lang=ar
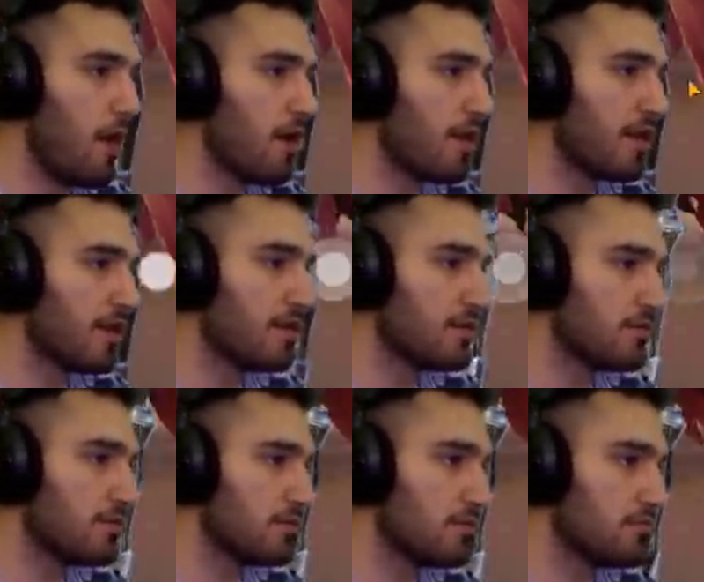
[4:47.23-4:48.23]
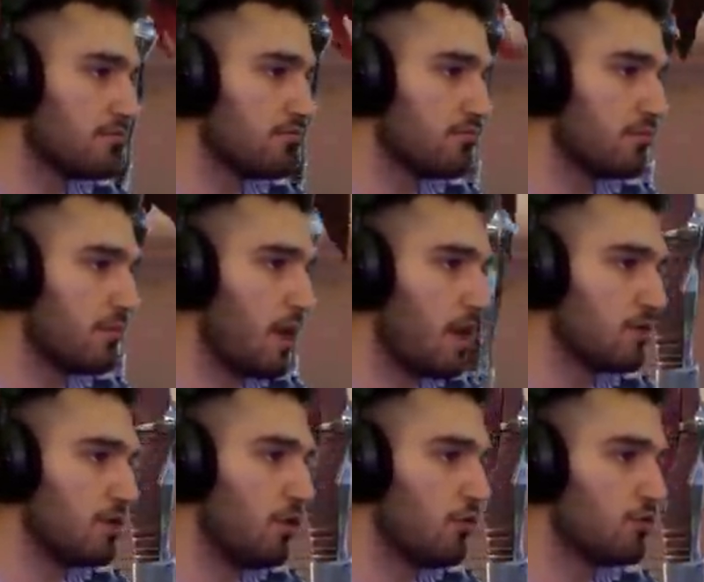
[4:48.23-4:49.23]
اوكي عن
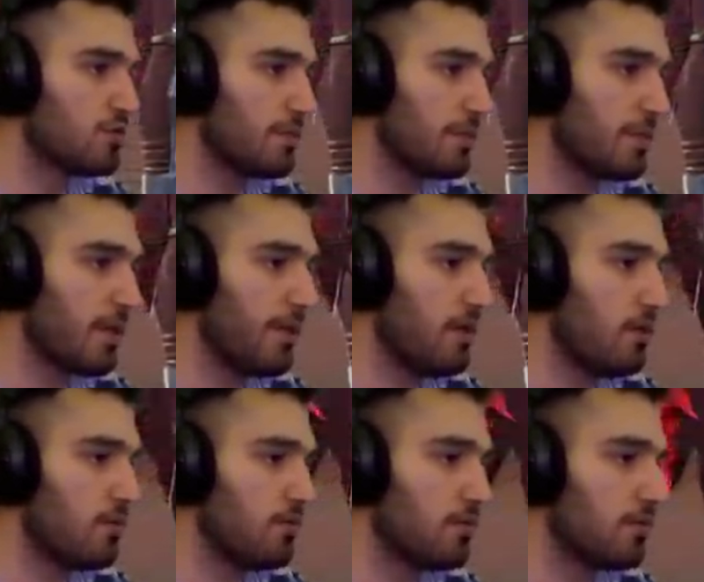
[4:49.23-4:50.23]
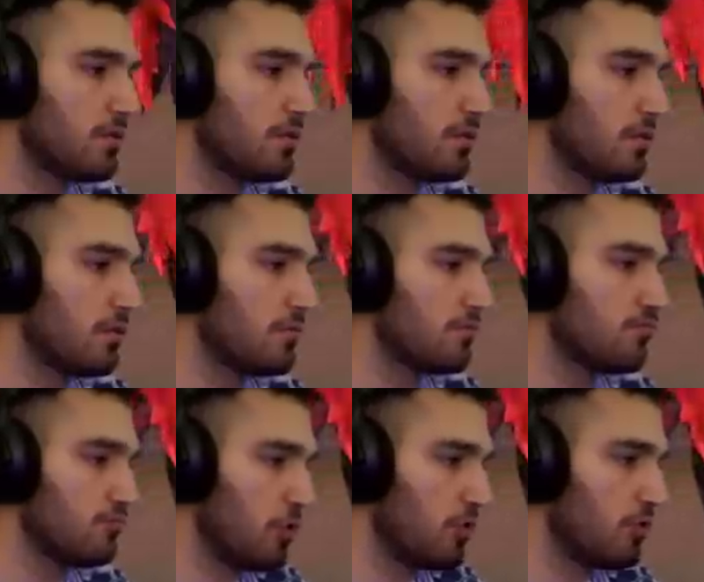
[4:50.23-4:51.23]
جد حلو شباب كمان حلو
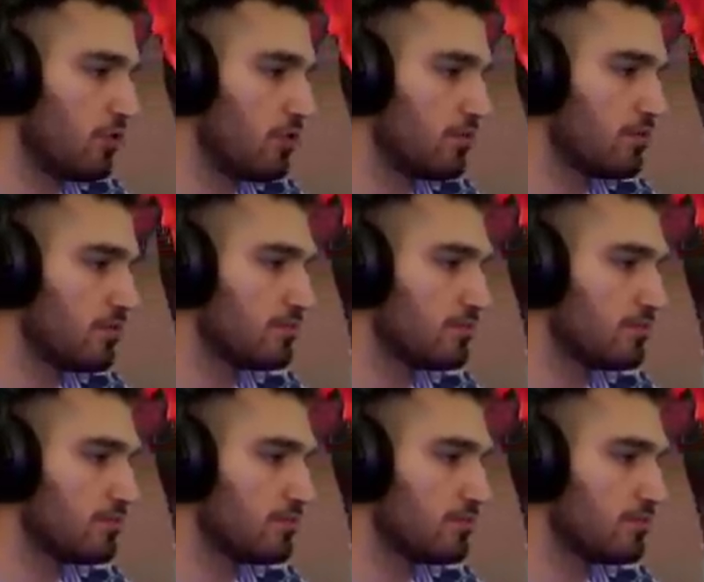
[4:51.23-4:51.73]
حلو حلو